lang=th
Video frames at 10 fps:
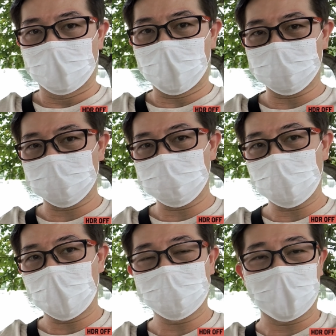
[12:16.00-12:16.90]
ก็จะมี
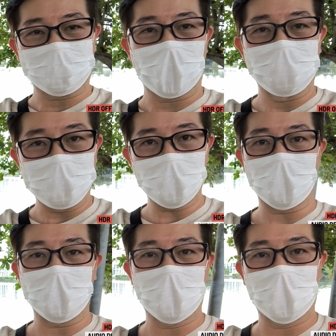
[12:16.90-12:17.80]
ความแตกต่างนิดหน่
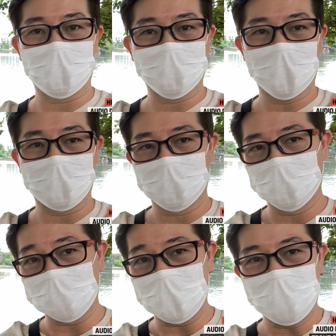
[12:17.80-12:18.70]
อยนะครับกับตัว
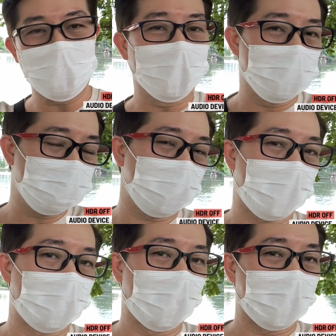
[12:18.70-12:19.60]
ตะกี้ที่เปิด
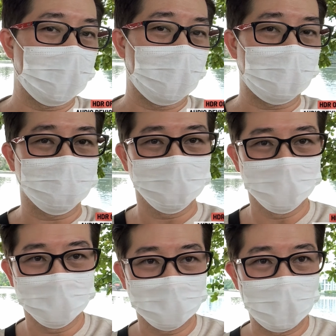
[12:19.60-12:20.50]
HDR ไว้นะครับ
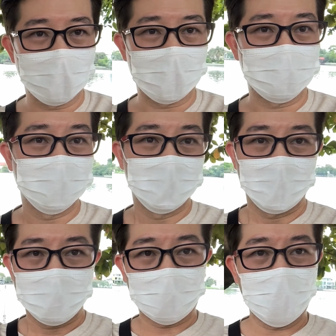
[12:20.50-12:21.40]
นี่ครับ
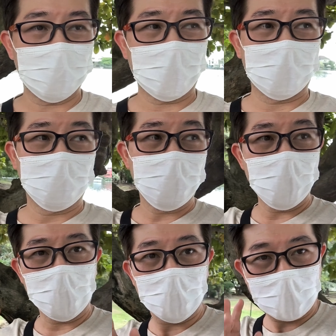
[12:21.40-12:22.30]
เปรียบเทียบกันที่วิดี
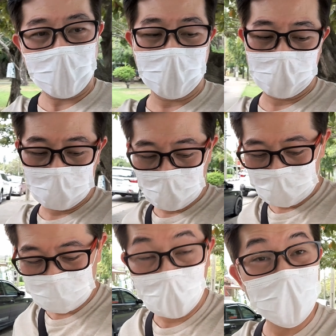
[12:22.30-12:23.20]
โอกล้องหน้าของ
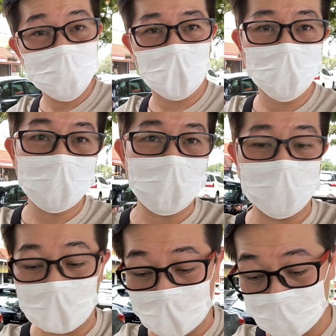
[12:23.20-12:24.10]
Xiaomi 12T
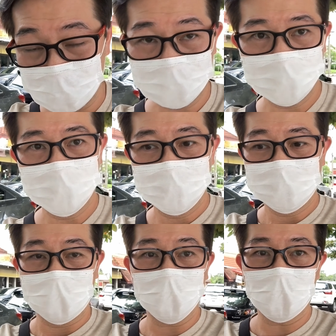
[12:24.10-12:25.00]
นะครับ
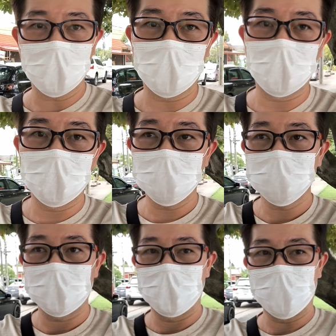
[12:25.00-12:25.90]
ทั้งตัวของ
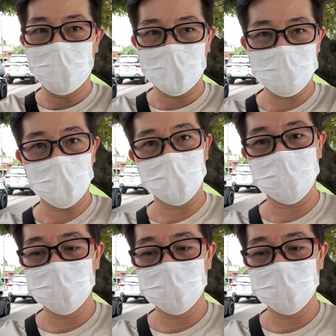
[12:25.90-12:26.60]
1080